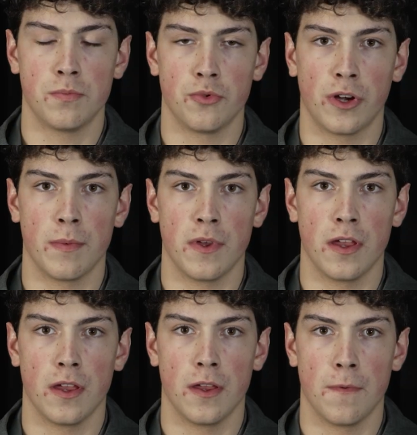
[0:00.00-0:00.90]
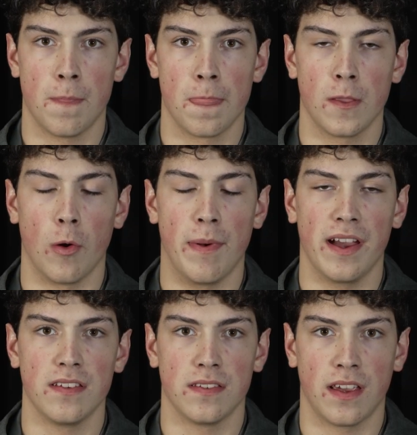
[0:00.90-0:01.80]
je pourrais me
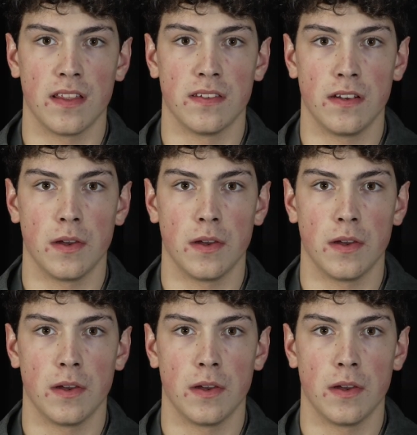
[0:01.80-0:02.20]
comparer, ce serait timer,